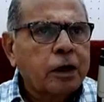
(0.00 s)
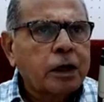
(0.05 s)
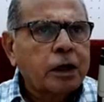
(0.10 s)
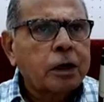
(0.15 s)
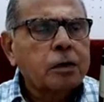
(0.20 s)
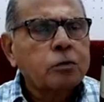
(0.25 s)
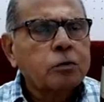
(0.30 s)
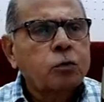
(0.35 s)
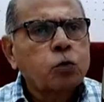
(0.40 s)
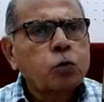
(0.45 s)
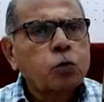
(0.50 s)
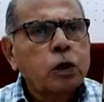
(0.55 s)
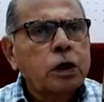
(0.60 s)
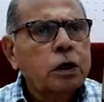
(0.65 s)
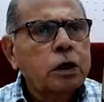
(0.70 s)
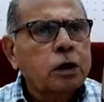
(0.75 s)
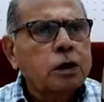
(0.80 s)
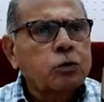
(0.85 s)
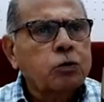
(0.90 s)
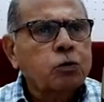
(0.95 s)
মারার মুভে
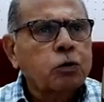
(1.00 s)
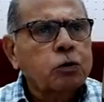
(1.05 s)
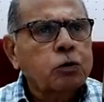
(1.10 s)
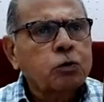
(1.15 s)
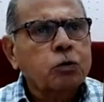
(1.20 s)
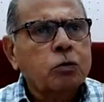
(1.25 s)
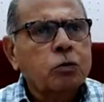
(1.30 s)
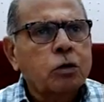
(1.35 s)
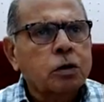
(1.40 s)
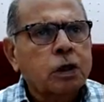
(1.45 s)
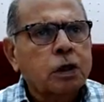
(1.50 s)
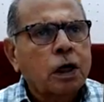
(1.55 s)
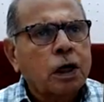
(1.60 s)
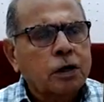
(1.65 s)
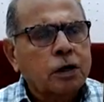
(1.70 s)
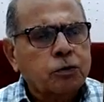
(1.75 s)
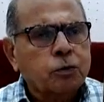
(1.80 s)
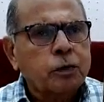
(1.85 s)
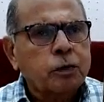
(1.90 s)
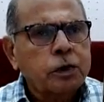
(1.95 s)
কিছু কিছু কথা
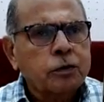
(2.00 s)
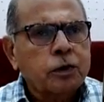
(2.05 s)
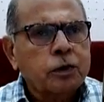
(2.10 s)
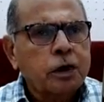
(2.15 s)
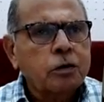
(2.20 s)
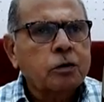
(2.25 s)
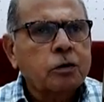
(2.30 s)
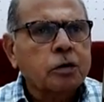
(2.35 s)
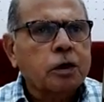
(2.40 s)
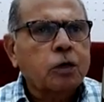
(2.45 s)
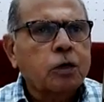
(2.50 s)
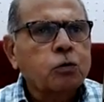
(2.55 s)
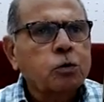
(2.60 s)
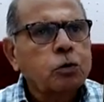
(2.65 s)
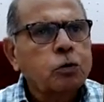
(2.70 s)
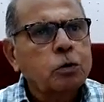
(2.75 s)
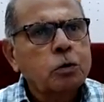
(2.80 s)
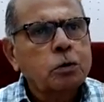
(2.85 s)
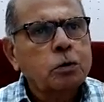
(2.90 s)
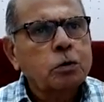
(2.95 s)
আসবে সেই
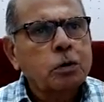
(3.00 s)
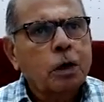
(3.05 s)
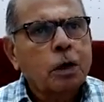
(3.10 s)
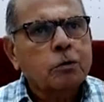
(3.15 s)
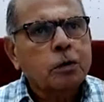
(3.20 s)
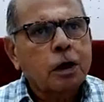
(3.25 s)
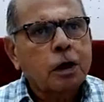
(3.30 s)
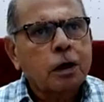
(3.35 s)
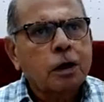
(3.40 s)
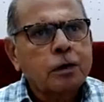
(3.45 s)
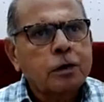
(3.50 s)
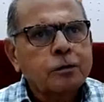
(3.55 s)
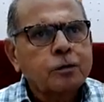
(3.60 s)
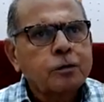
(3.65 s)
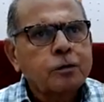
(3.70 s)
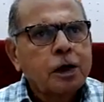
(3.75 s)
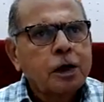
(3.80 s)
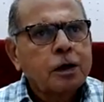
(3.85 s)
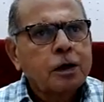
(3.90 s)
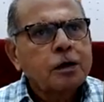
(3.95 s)
কথাগুলো আমরা
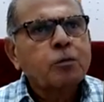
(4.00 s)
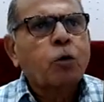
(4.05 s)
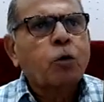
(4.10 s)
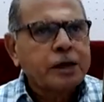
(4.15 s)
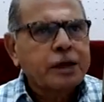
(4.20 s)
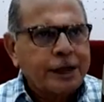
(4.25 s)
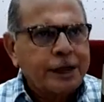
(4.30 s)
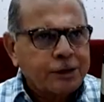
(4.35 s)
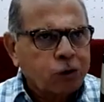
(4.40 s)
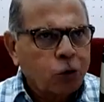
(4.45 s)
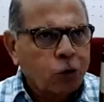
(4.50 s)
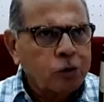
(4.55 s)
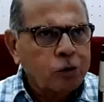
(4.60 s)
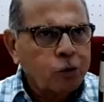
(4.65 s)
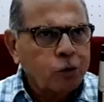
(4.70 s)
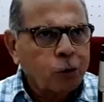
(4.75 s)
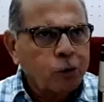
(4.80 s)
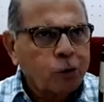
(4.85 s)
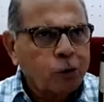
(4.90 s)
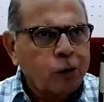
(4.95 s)
মজার ছলে
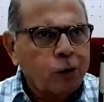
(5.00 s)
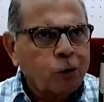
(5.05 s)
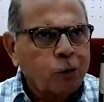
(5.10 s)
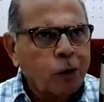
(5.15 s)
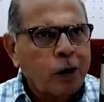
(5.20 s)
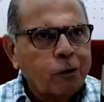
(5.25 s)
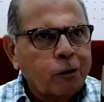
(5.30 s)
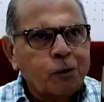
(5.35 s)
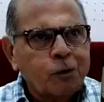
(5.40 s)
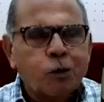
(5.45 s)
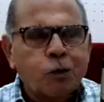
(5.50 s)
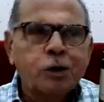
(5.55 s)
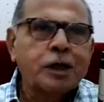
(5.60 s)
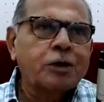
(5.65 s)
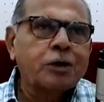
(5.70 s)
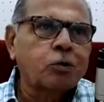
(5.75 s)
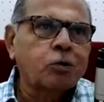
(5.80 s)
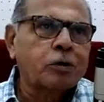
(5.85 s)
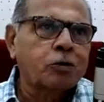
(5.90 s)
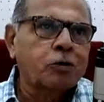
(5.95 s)
বলবো এবং আপনি
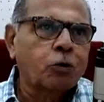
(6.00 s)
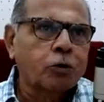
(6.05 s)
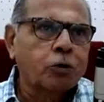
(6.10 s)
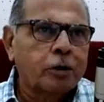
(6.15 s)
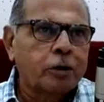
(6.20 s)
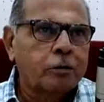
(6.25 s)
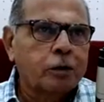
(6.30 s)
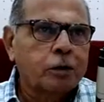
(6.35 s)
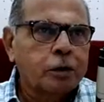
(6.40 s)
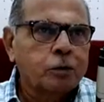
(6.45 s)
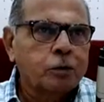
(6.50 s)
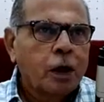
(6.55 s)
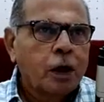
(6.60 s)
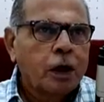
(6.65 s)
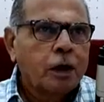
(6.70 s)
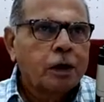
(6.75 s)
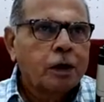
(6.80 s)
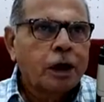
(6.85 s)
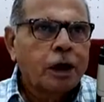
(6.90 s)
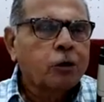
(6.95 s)
মজার ছলে ধরে নেবেন
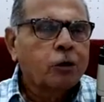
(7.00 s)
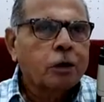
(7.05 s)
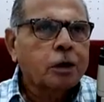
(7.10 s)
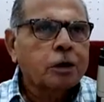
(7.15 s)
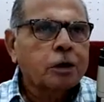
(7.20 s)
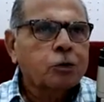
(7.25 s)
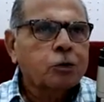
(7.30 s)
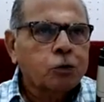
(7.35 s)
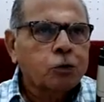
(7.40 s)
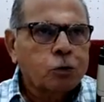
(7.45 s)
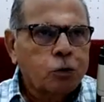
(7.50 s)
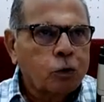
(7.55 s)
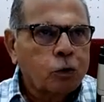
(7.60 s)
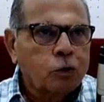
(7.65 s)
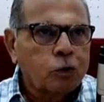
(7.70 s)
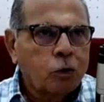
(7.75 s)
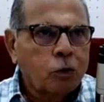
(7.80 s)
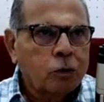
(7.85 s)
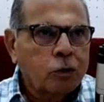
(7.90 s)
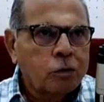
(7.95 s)
এগুলোকে কিন্তু খুব
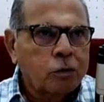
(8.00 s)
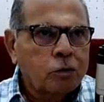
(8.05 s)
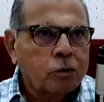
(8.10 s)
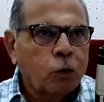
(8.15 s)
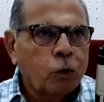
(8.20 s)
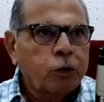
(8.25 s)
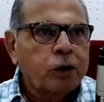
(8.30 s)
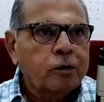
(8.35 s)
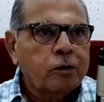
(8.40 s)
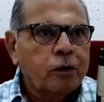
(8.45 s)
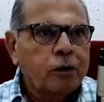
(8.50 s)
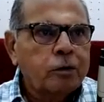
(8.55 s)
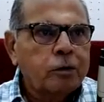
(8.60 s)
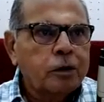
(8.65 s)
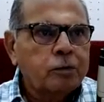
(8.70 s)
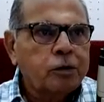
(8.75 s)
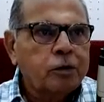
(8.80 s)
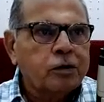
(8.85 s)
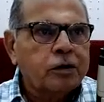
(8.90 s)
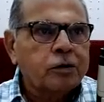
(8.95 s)
গভীরভাবে
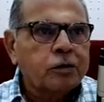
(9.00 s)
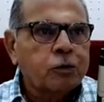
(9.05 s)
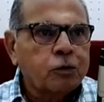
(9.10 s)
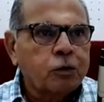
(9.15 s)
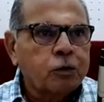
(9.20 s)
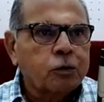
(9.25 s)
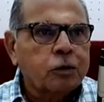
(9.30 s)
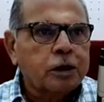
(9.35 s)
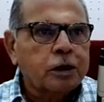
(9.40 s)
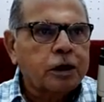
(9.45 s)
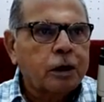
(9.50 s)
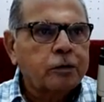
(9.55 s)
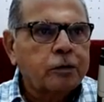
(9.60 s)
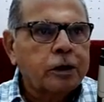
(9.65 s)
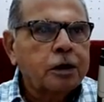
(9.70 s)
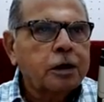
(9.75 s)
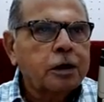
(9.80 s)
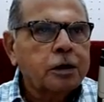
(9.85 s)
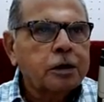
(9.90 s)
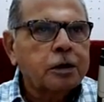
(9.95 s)
বিশ্লেষণ করতে
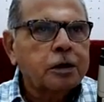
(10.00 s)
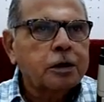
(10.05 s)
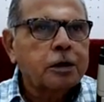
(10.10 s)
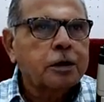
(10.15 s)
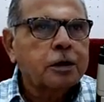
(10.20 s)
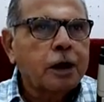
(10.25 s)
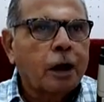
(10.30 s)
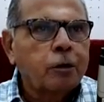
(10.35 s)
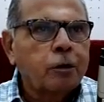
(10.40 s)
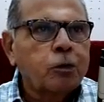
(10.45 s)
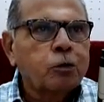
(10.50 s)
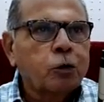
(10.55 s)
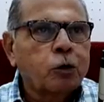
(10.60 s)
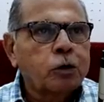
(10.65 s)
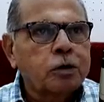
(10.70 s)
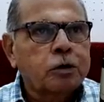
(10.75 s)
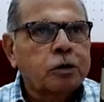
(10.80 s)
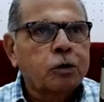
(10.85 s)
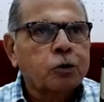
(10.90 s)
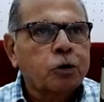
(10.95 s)
যাবেন না যে আমি
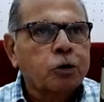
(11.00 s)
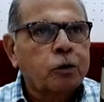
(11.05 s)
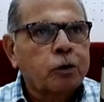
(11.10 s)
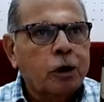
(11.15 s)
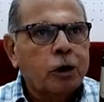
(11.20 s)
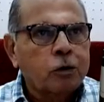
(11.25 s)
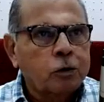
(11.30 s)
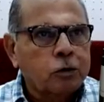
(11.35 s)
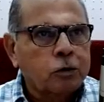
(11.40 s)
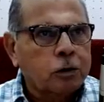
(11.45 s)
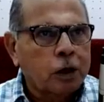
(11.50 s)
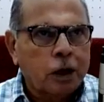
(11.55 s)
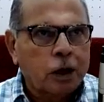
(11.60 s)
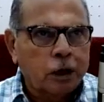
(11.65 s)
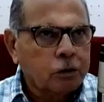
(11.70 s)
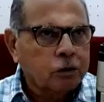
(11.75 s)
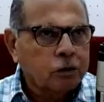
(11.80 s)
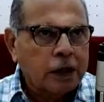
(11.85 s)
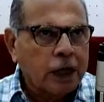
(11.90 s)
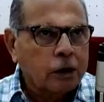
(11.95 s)
বলেছি অতএব এগুলো ঠিক
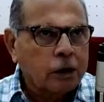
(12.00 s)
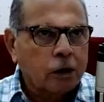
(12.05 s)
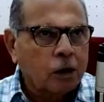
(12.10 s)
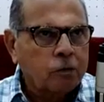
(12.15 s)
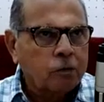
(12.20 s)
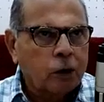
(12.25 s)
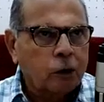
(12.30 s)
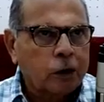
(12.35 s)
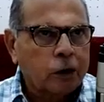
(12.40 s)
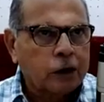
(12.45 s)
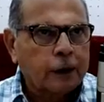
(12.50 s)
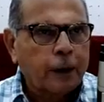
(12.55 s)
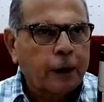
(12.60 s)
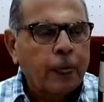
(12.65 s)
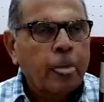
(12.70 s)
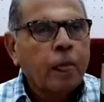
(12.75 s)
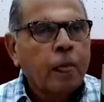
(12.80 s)
এগুলো তা নয় ব্যাপারটা